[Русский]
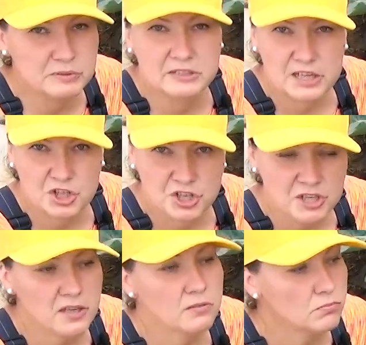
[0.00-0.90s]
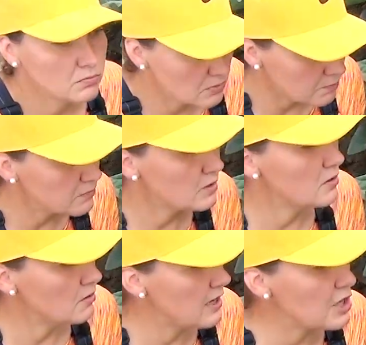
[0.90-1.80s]
плодоношение
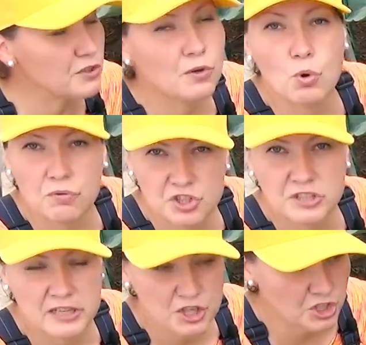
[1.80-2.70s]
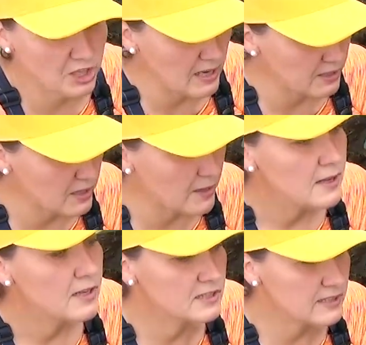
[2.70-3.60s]
каждого овоща на нашей грядке.
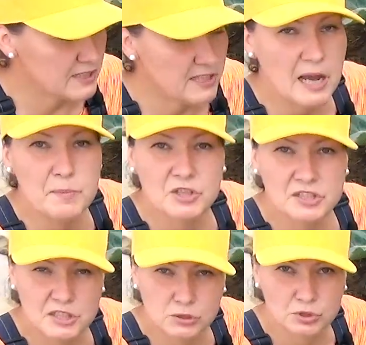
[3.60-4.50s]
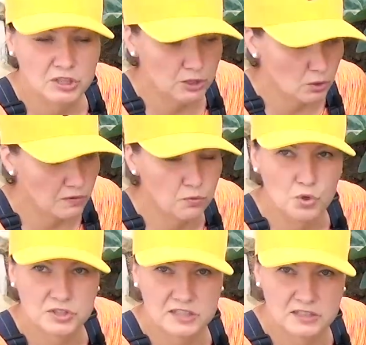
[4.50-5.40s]
Кстати, аминокислоты, которые
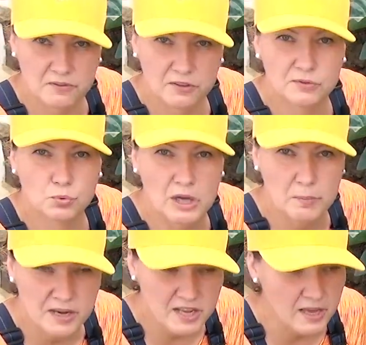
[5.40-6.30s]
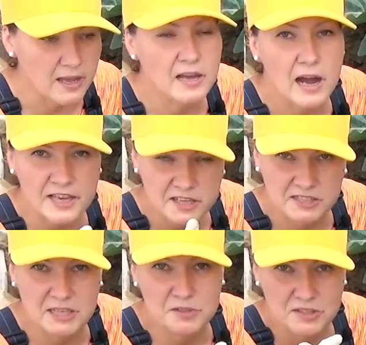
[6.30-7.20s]
входят в состав этого удобрения, а их
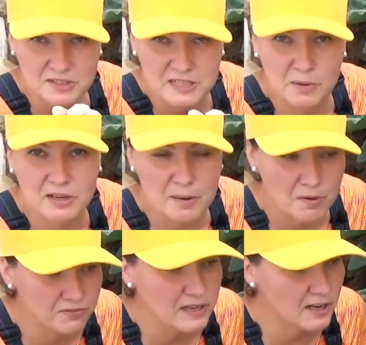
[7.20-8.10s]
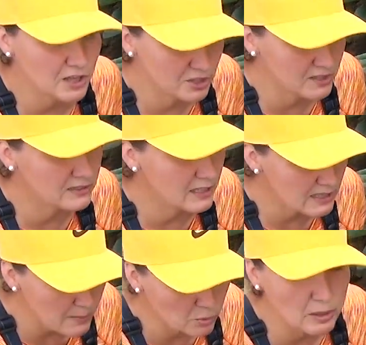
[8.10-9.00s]
77 граммов на каждый
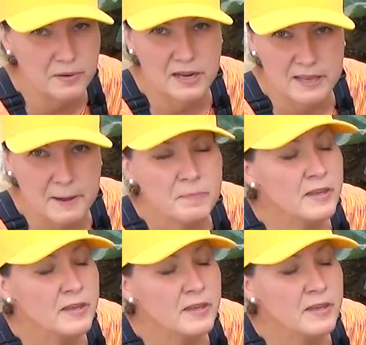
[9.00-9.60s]
килограмм удобрения,